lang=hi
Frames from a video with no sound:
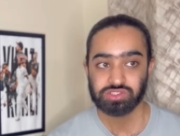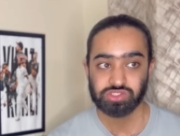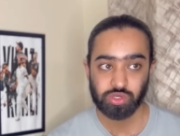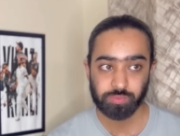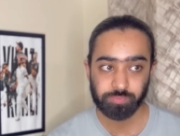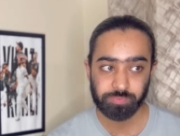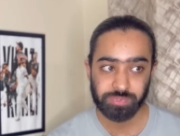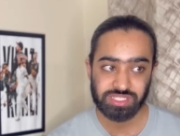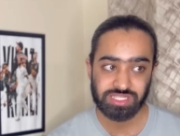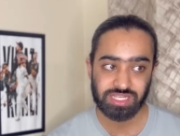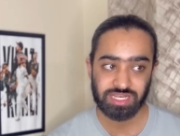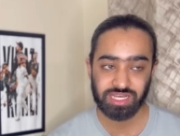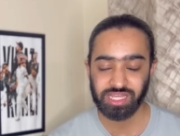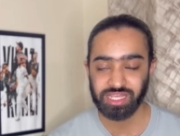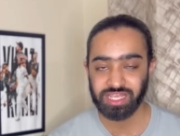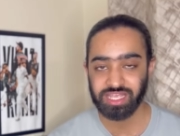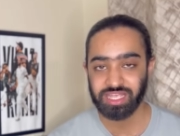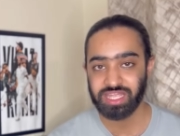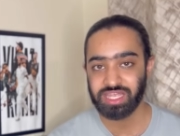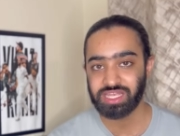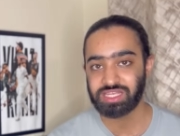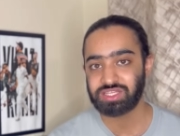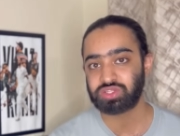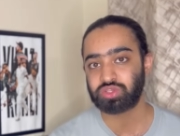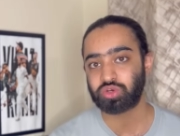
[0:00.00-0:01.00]
जो पिछले
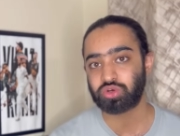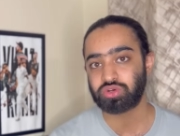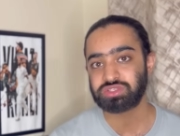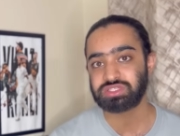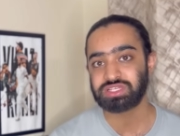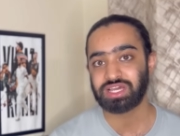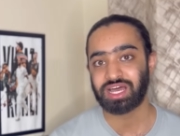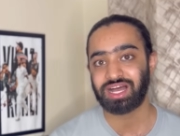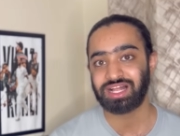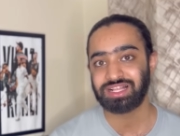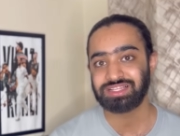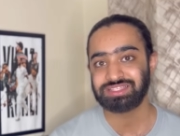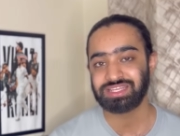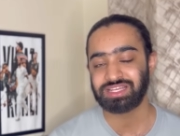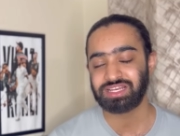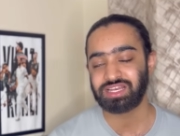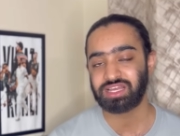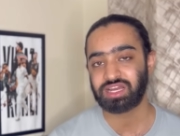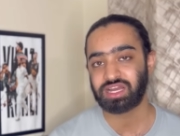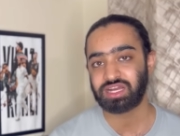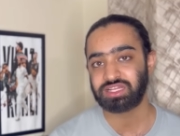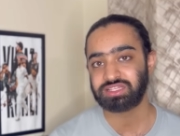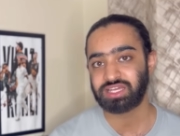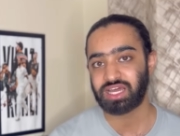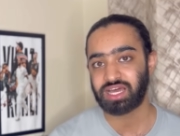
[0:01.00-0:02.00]
एक दो साल से
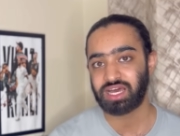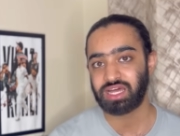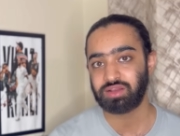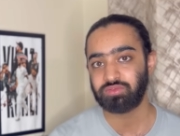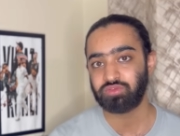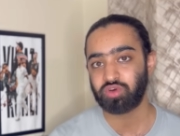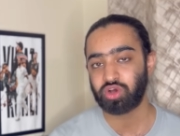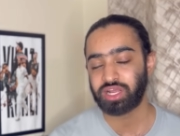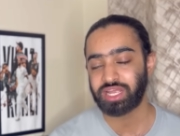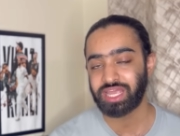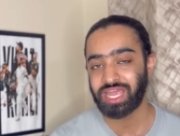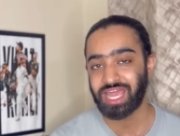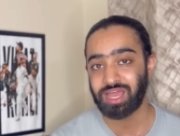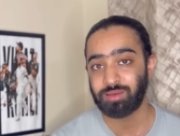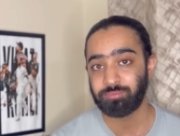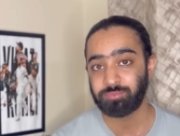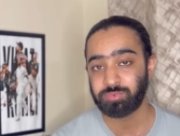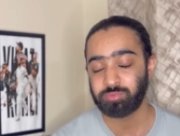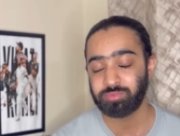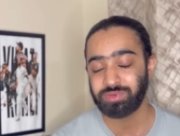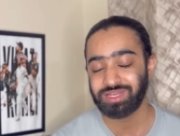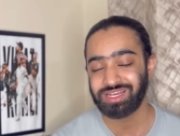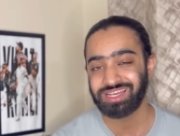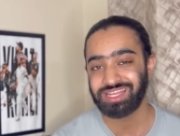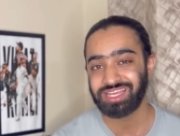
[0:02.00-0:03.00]
लगातार वो कैंप
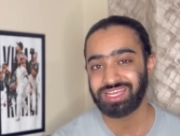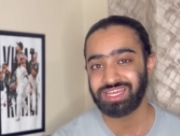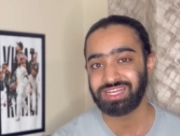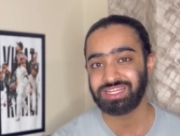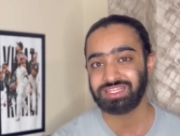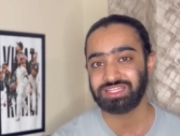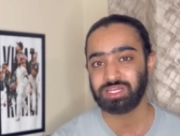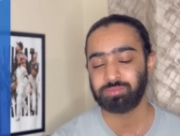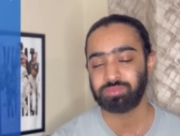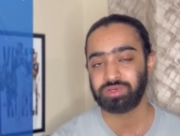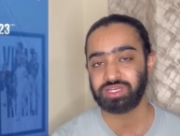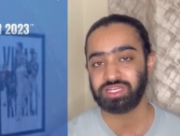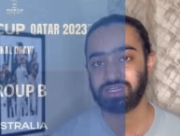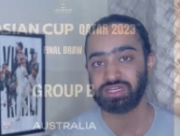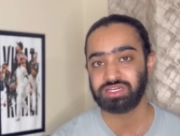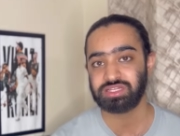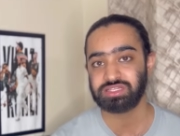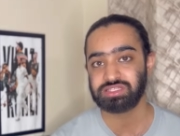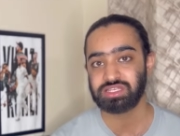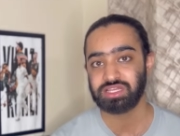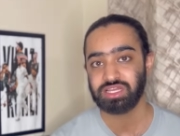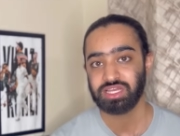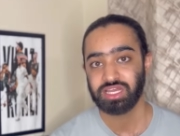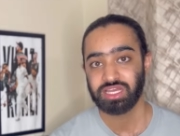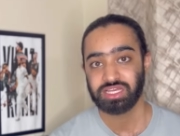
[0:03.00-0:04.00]
में ले रहे थे
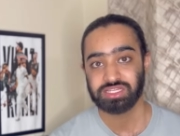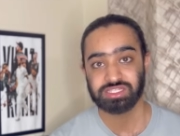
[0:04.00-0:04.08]
प्लेयर्स